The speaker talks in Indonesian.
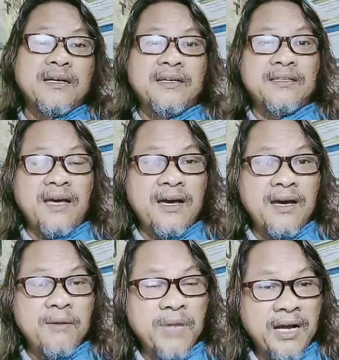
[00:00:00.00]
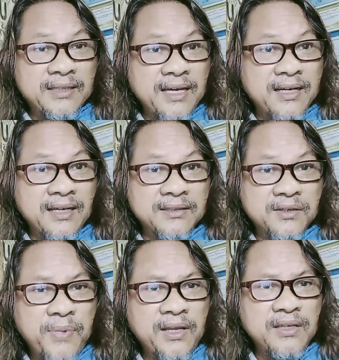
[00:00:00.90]
Kita mengatakan
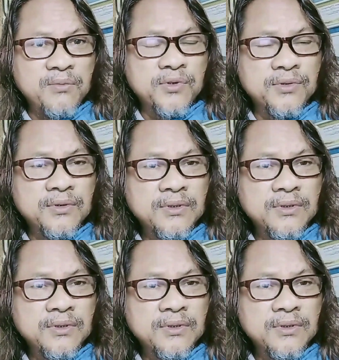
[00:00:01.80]
kepada ibu,